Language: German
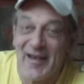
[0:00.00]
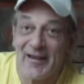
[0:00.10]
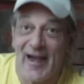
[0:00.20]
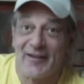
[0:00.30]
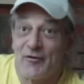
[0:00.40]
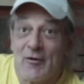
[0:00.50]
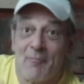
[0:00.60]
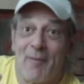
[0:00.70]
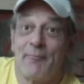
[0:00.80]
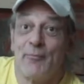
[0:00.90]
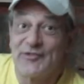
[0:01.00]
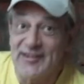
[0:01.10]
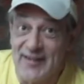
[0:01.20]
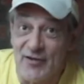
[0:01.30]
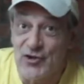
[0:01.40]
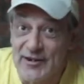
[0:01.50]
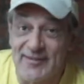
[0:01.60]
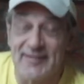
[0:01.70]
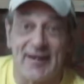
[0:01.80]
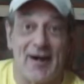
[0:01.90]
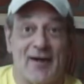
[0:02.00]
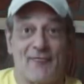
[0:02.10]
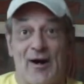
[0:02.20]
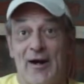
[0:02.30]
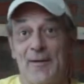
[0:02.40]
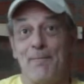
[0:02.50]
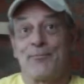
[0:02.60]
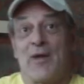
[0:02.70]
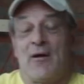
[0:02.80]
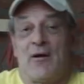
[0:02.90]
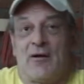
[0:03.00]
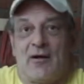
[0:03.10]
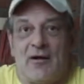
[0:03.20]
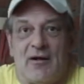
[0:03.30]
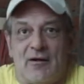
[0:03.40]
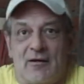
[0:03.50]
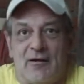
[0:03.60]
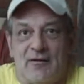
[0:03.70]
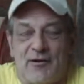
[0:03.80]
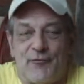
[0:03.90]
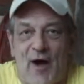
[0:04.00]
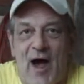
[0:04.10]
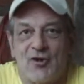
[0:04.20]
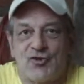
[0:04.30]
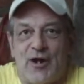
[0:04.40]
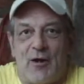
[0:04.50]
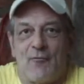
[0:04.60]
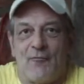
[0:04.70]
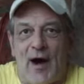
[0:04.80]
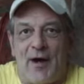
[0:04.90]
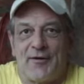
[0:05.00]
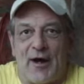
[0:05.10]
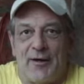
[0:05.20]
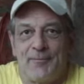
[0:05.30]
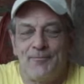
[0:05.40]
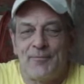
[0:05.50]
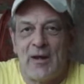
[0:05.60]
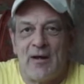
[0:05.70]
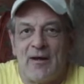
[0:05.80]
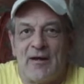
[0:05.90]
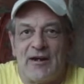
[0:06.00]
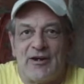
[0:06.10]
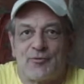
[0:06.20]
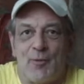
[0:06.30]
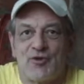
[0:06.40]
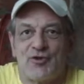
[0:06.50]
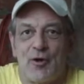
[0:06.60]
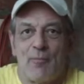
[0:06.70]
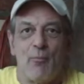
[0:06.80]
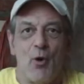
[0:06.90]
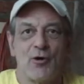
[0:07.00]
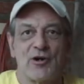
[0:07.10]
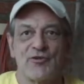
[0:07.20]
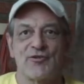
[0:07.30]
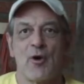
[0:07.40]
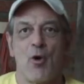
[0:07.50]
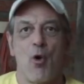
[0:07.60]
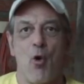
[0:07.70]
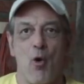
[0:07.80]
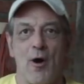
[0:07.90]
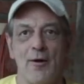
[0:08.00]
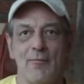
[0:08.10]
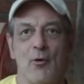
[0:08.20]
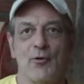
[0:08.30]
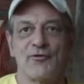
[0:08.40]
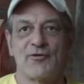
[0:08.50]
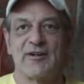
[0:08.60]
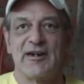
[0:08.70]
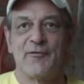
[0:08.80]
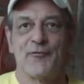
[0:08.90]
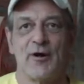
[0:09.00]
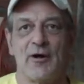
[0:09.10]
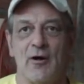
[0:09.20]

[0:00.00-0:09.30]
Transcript: Ja, man muss es ja schließlich sagen, weil äh, die Fragestellung war dann, ich möchte möglichst hohe und tiefe